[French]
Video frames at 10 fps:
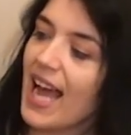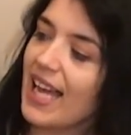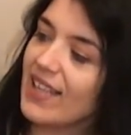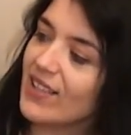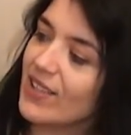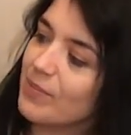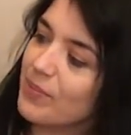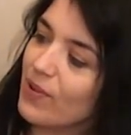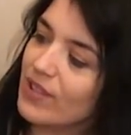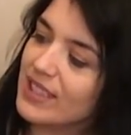Alors,
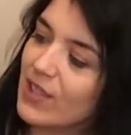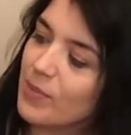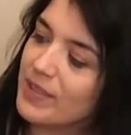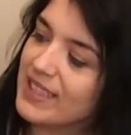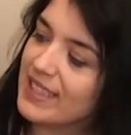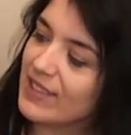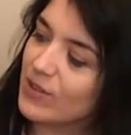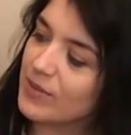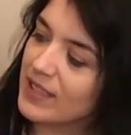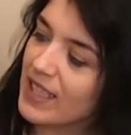pour l'encyclopédie
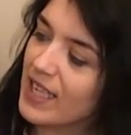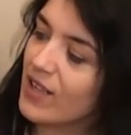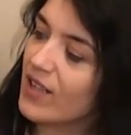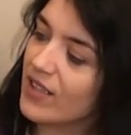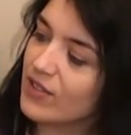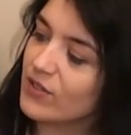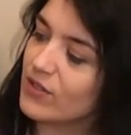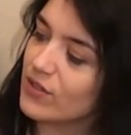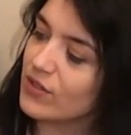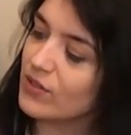Anatomica, euh,
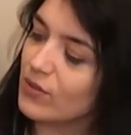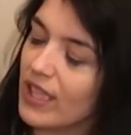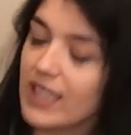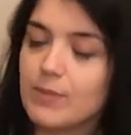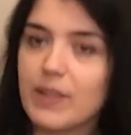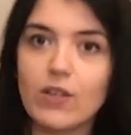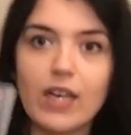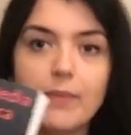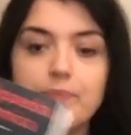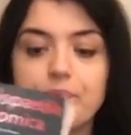de, donc à la
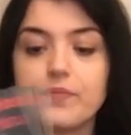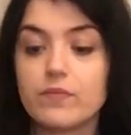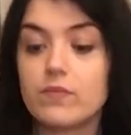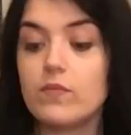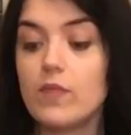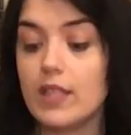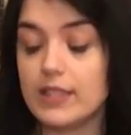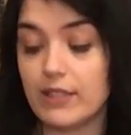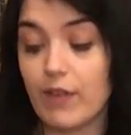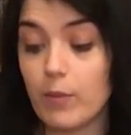Specola,
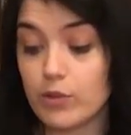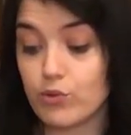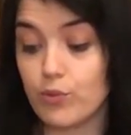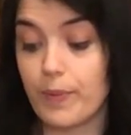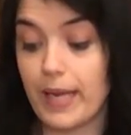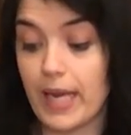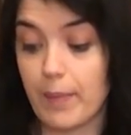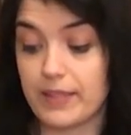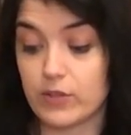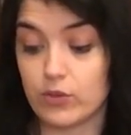c'est vraiment
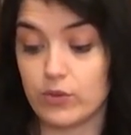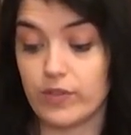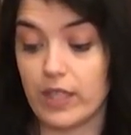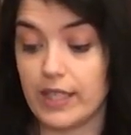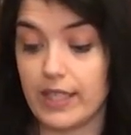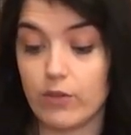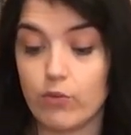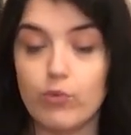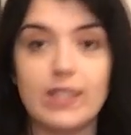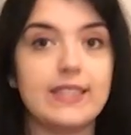super parce que voilà, il y a
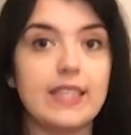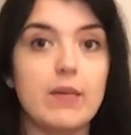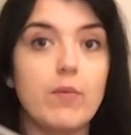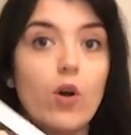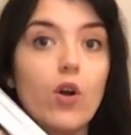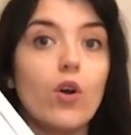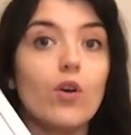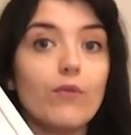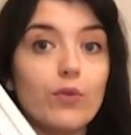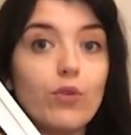tous les éléments
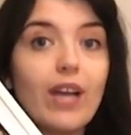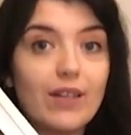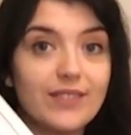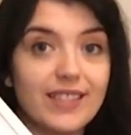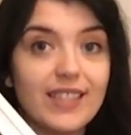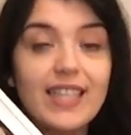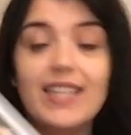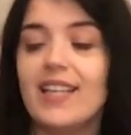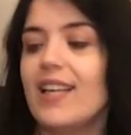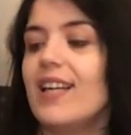euh, photographiés
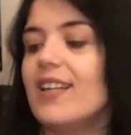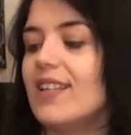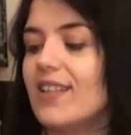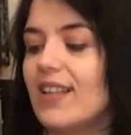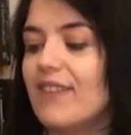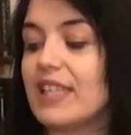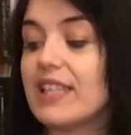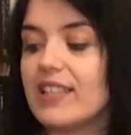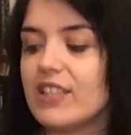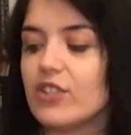euh, avec
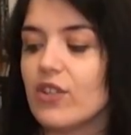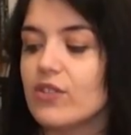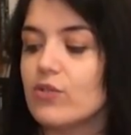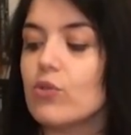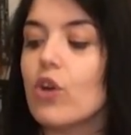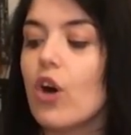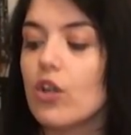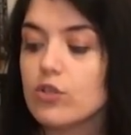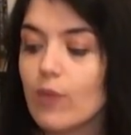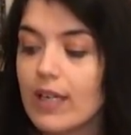les légendes, donc
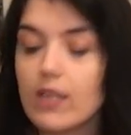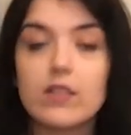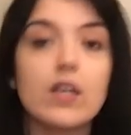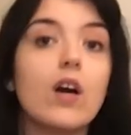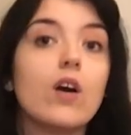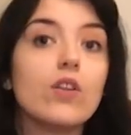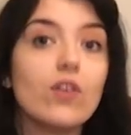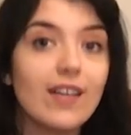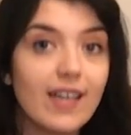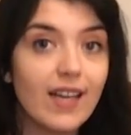en trois langues, en
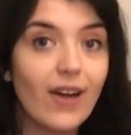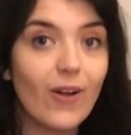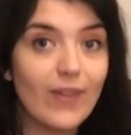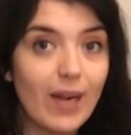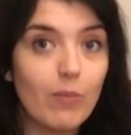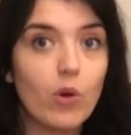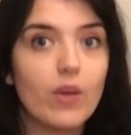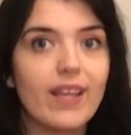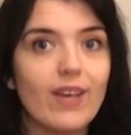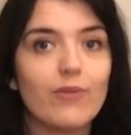anglais, en
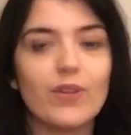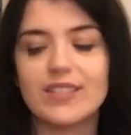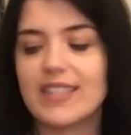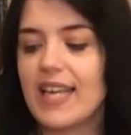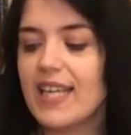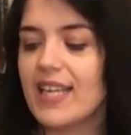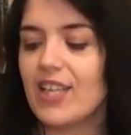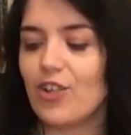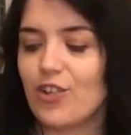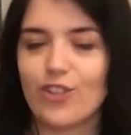allemand et en français.
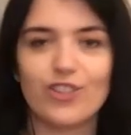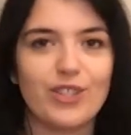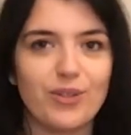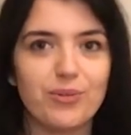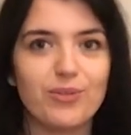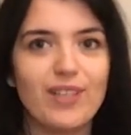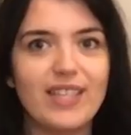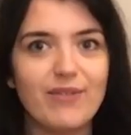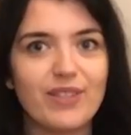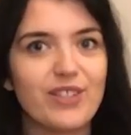quand j'ai reçu le
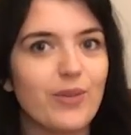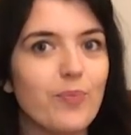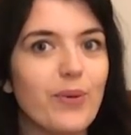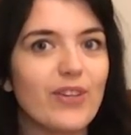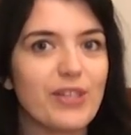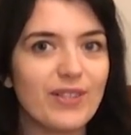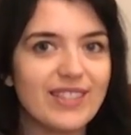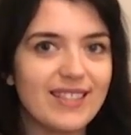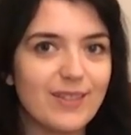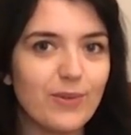livre, j'ai eu peur, j'ai cru
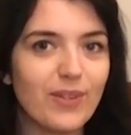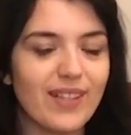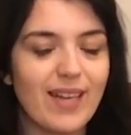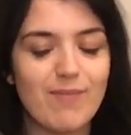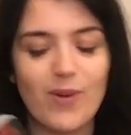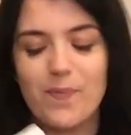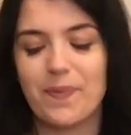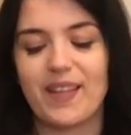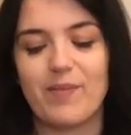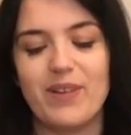que c'était tout en allemand,
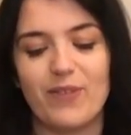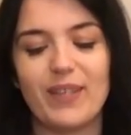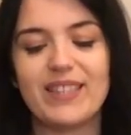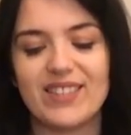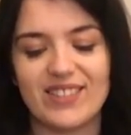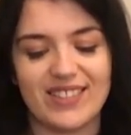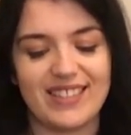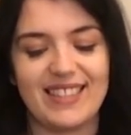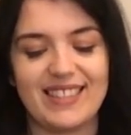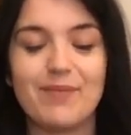mais en fait non, non,
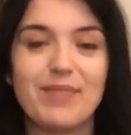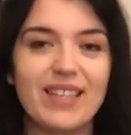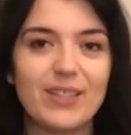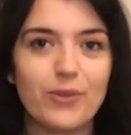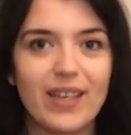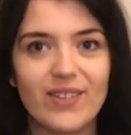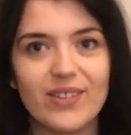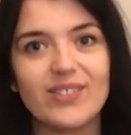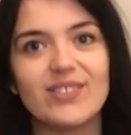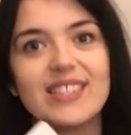c'est bien les trois
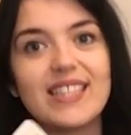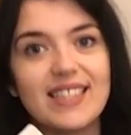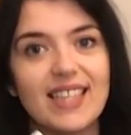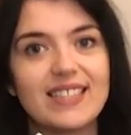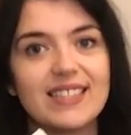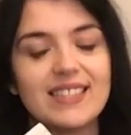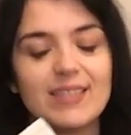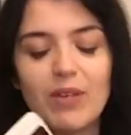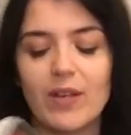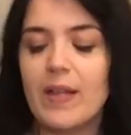langues, donc ça c'est
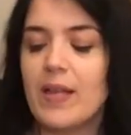accessible.